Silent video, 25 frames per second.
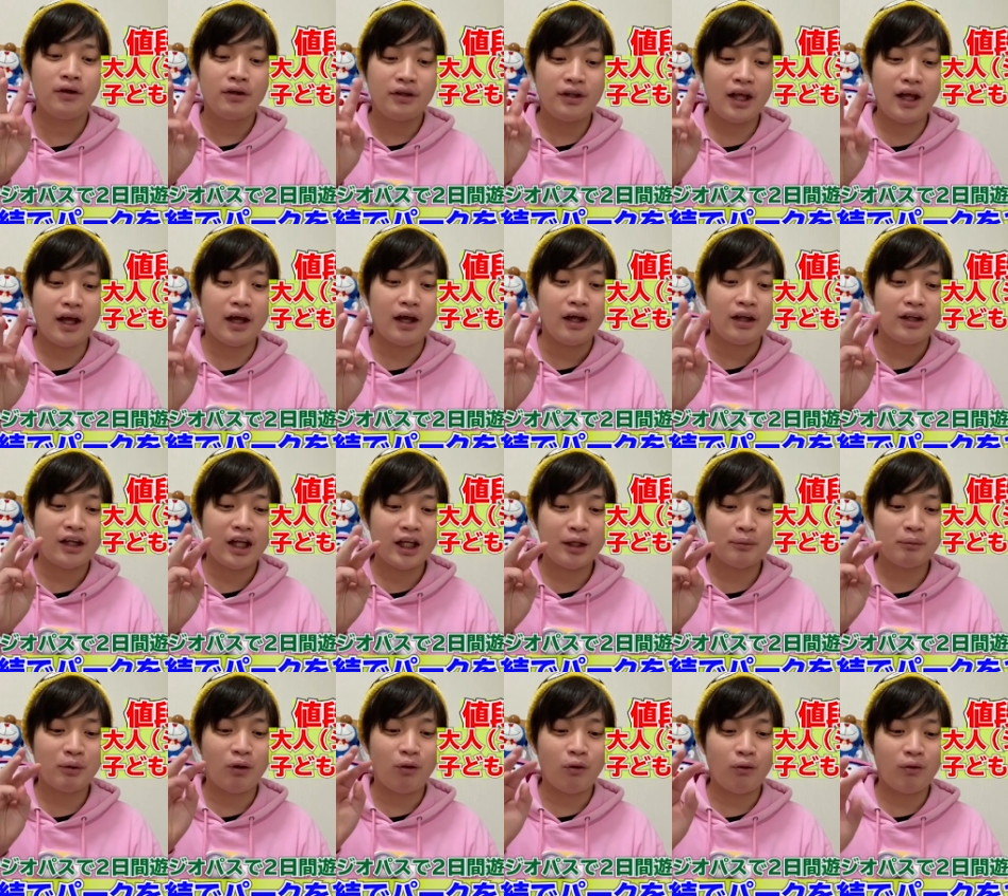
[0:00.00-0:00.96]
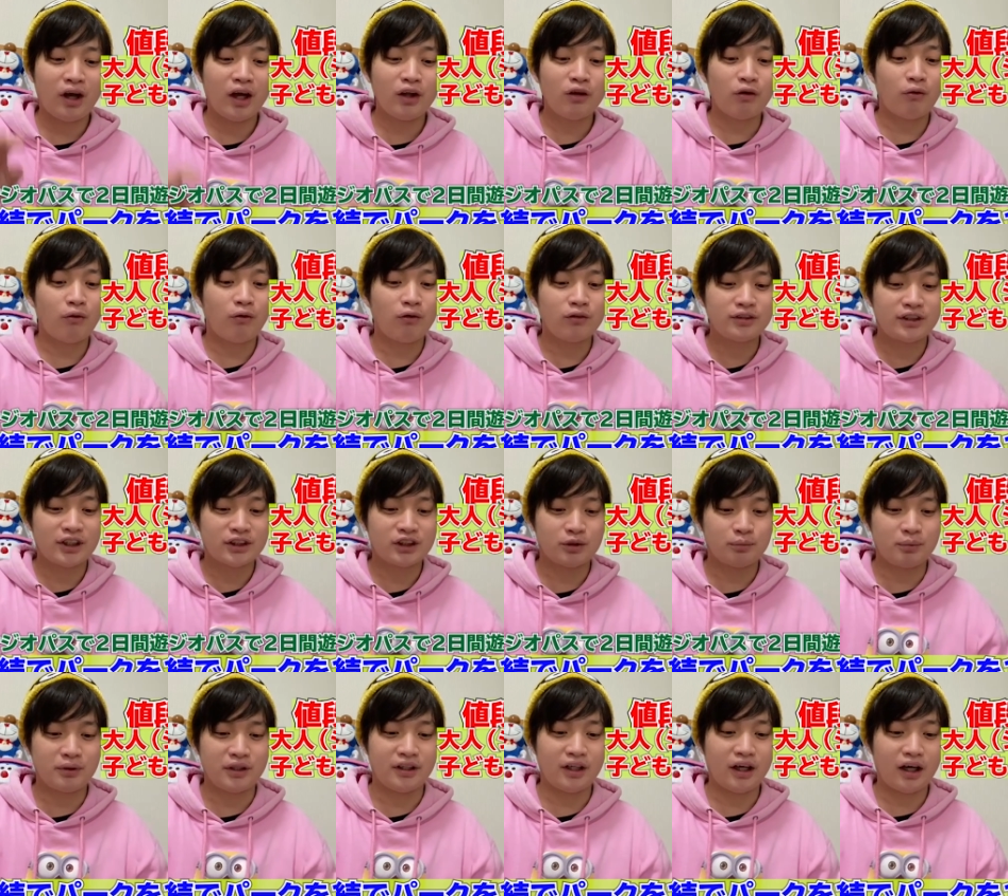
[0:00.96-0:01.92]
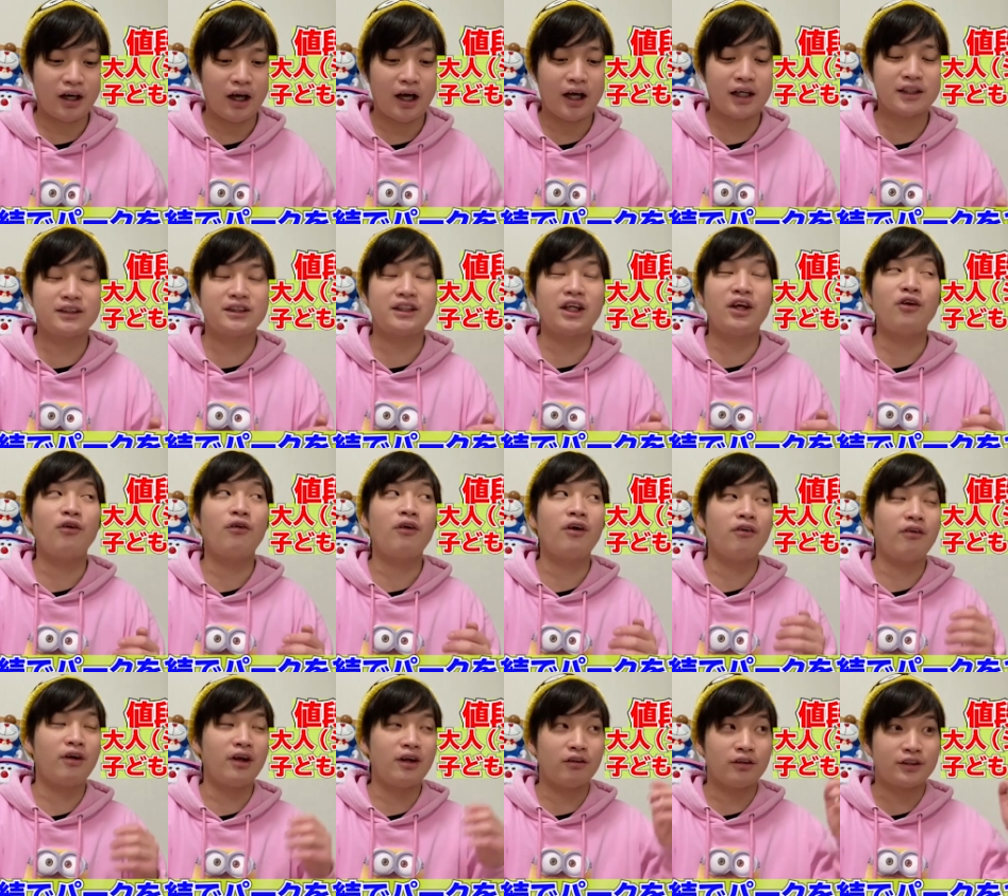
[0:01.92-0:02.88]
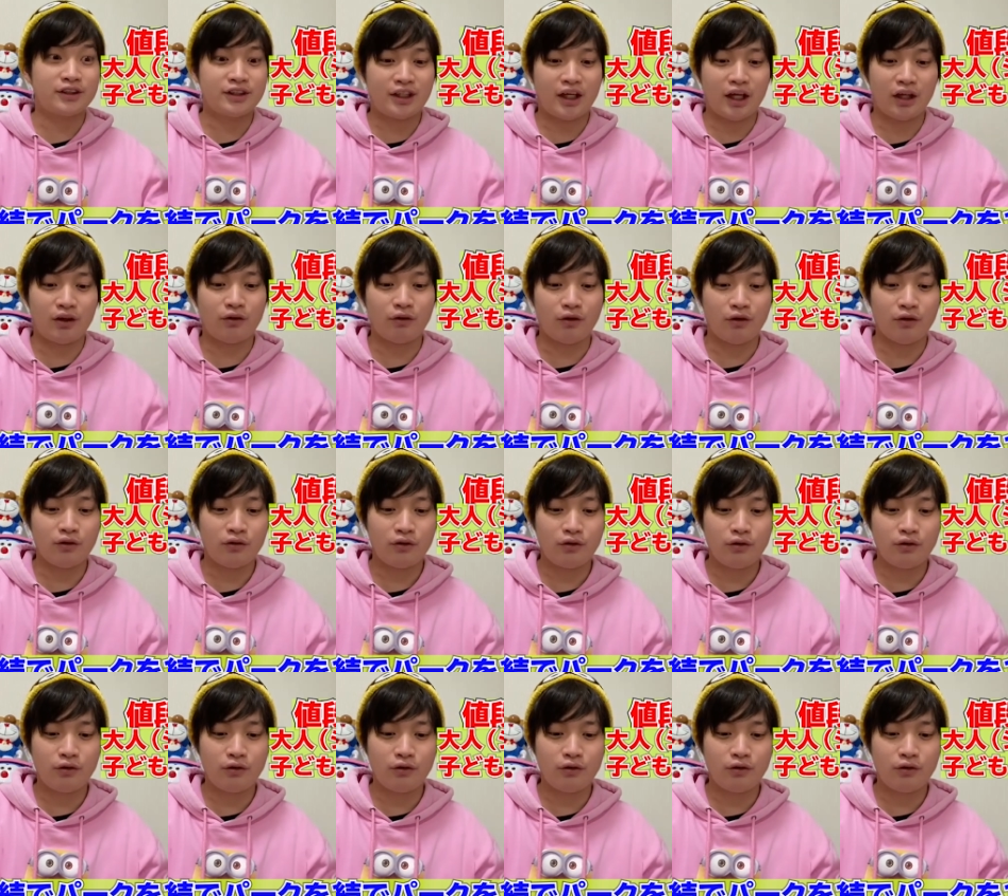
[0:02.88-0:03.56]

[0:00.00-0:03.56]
で、例えば他の混雑日、だから8400円のチケット